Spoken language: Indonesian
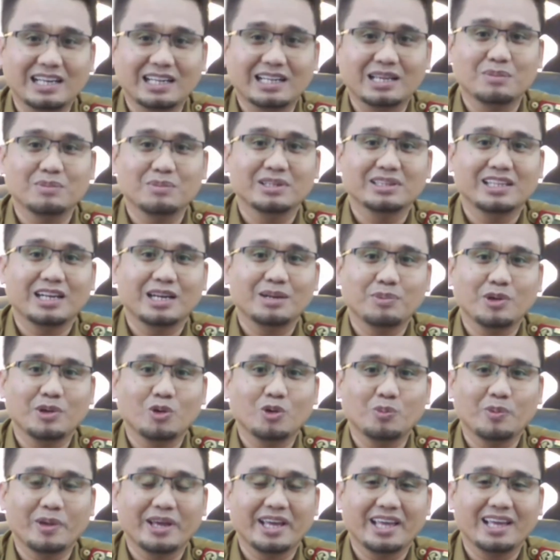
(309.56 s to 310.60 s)
dari Kementerian
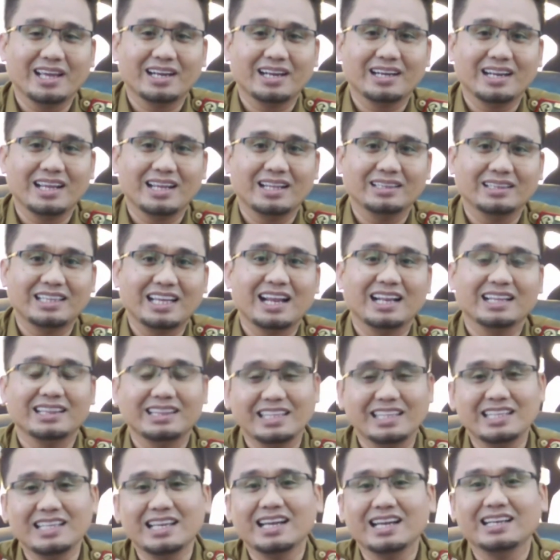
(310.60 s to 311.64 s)
PUPR dan tanggal
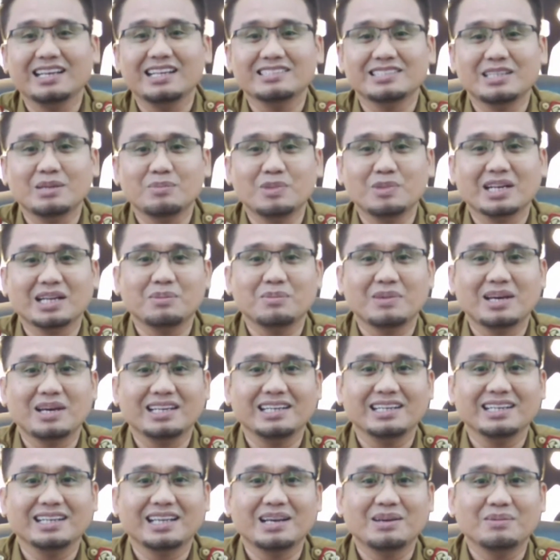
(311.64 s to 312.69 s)
3 Desember
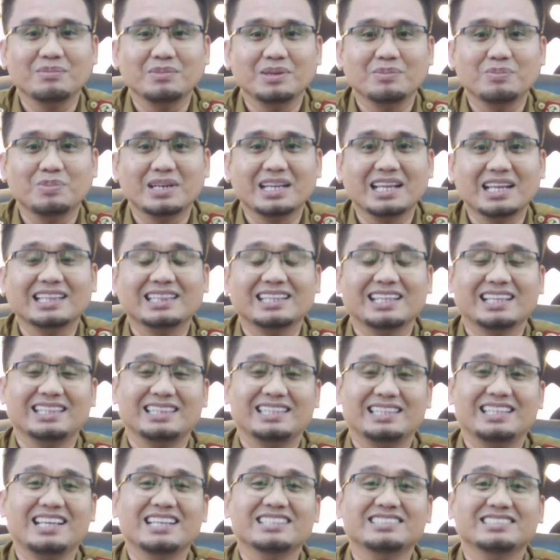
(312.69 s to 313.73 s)
kemarin kami peringkat
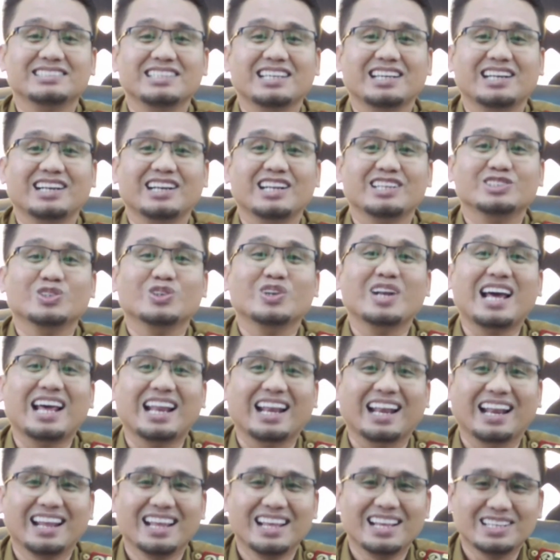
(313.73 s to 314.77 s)
ketiga secara
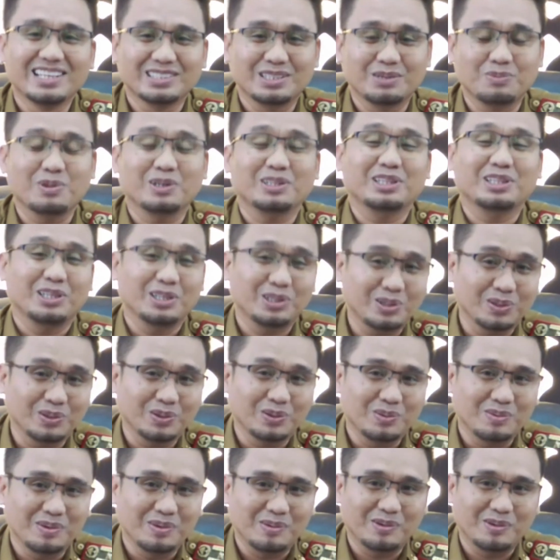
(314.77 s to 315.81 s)
nasional. Seperti itu.